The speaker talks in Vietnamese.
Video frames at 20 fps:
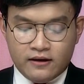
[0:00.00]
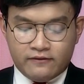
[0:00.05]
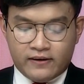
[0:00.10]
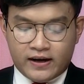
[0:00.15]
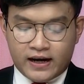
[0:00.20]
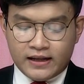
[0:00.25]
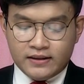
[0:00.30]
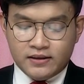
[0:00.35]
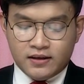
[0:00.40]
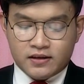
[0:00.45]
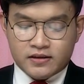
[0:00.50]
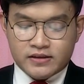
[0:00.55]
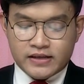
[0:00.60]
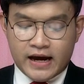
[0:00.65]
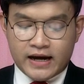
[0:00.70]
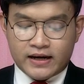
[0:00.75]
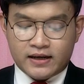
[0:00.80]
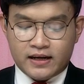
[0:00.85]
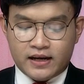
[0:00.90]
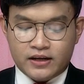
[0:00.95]
Phản ánh thực
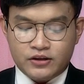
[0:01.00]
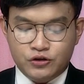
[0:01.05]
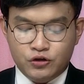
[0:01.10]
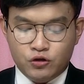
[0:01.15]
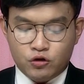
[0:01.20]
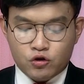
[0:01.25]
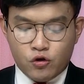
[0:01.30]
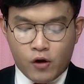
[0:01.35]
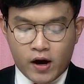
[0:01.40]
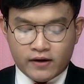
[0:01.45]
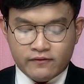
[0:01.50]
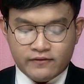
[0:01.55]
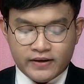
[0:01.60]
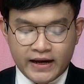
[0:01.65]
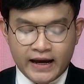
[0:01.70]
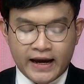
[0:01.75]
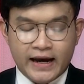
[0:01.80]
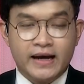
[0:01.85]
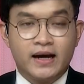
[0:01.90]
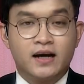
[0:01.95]
trạng là nhiều đoàn
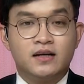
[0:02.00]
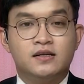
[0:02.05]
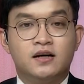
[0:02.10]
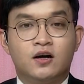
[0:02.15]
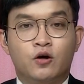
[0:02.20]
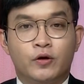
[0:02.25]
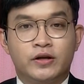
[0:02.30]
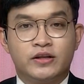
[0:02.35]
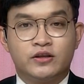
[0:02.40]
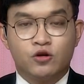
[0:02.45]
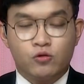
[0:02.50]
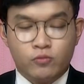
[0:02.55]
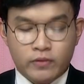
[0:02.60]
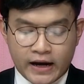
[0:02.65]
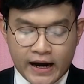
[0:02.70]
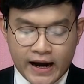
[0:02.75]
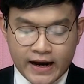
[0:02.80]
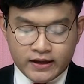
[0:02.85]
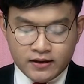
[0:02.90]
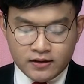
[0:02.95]
vỉa hè ở đường Huỳnh Thúc
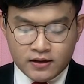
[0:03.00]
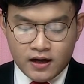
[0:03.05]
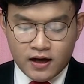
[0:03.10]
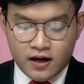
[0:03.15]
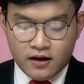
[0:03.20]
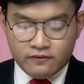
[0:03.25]
Kháng